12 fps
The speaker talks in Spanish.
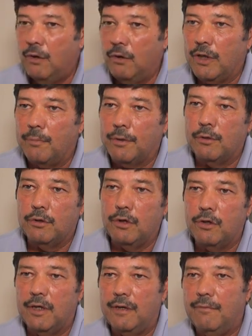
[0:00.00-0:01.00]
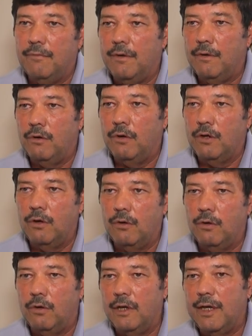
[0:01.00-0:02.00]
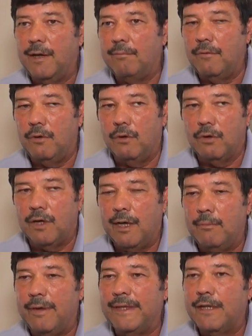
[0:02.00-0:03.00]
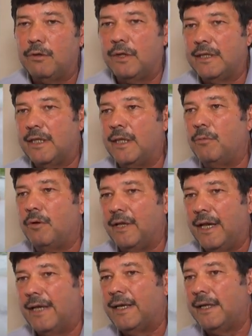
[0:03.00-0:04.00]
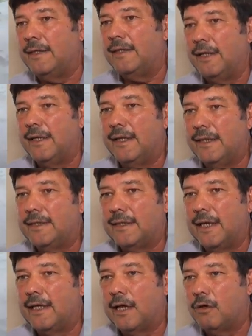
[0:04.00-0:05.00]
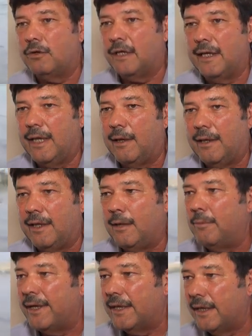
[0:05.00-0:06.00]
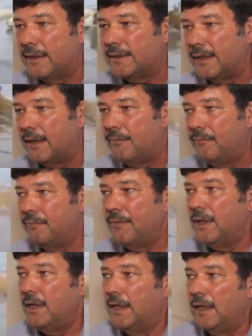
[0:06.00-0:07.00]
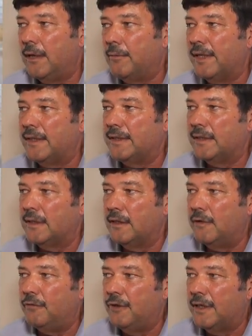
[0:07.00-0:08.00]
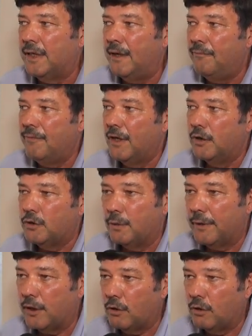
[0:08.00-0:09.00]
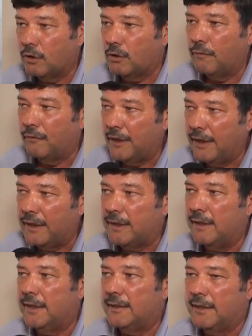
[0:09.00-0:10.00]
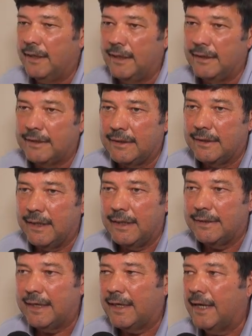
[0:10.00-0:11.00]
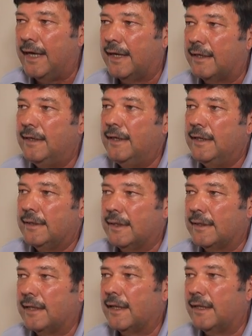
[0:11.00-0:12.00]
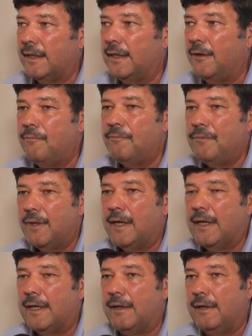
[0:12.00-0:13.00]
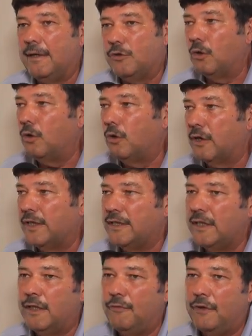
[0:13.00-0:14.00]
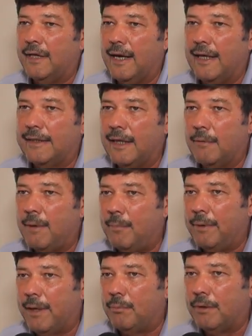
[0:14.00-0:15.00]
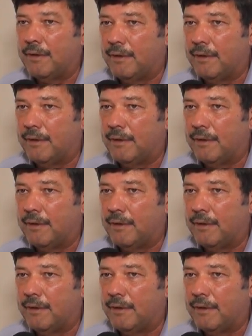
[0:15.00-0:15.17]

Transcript: Hoy el productor Hoy, em, el mandato que tenemos de la gente es que hay que contener la, emergencia. La emergencia significa sobrecostos, fletes, la necesidad de sacar, tratar de todo lo que significa gastar más para,